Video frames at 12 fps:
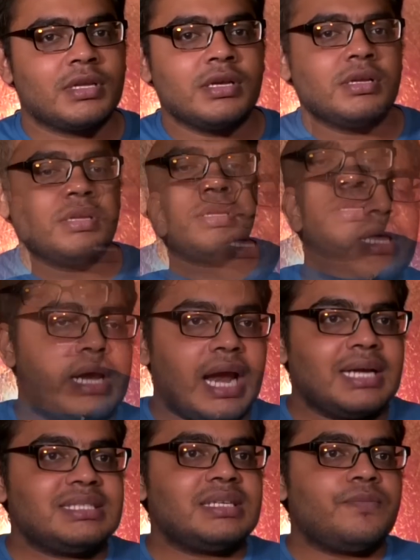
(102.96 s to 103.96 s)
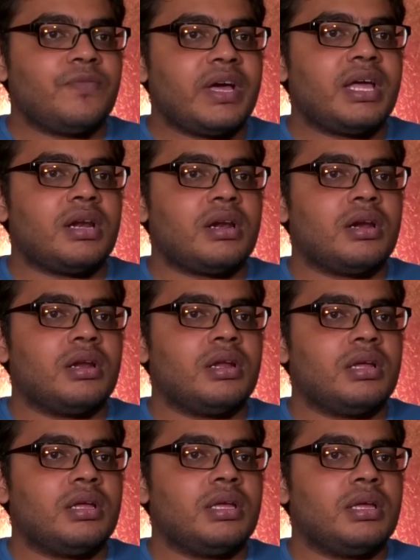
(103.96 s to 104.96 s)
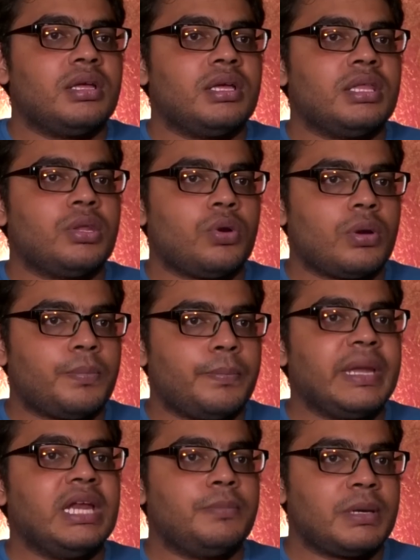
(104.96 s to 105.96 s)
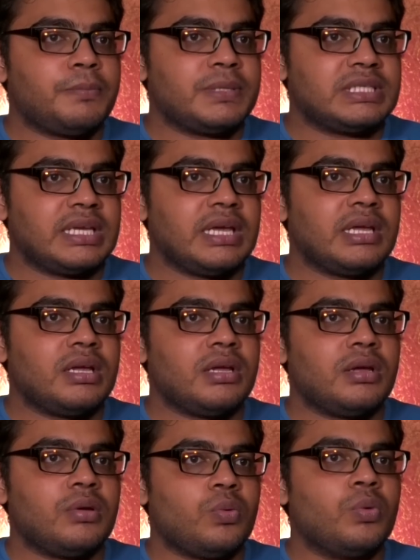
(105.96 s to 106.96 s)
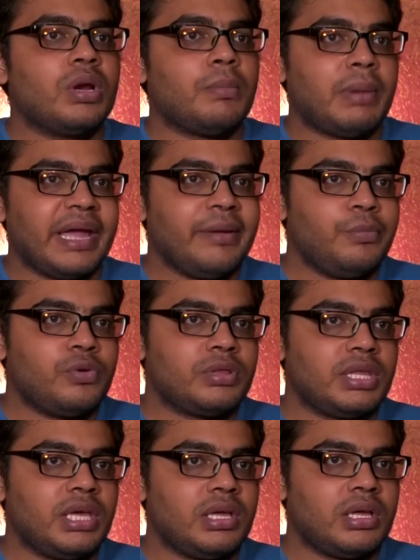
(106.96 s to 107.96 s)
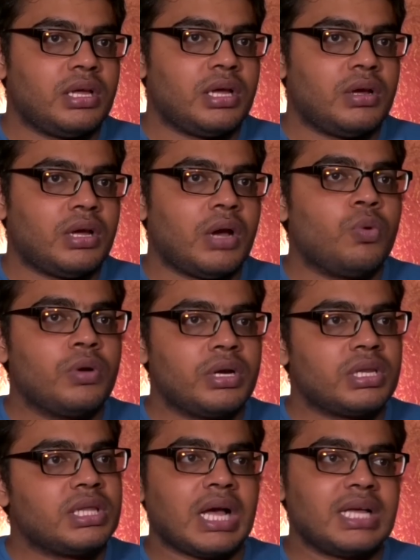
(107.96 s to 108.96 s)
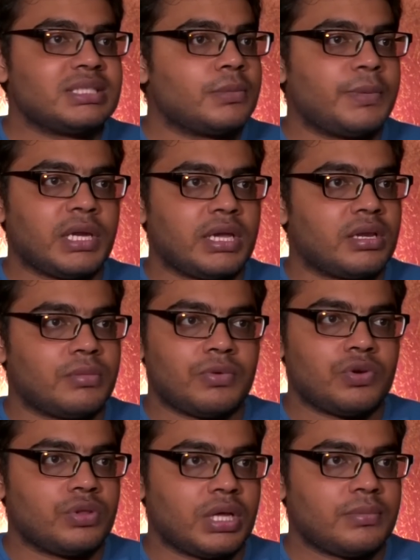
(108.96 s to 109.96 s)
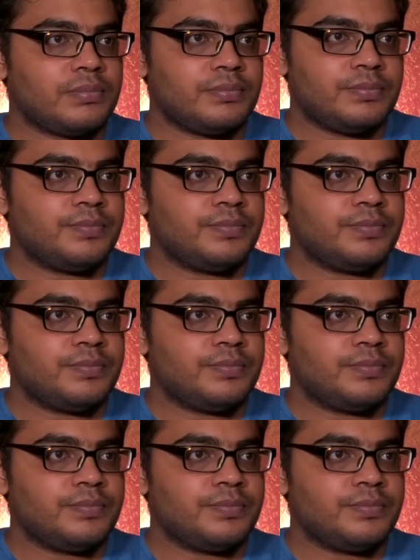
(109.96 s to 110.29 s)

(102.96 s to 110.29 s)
என்ன வேர் இதனோட மெயின் பர்பஸே உங்களை பயம்புறுத்தி உங்கள்கிட்ட காசை பறிக்கிறது மட்டும்தான்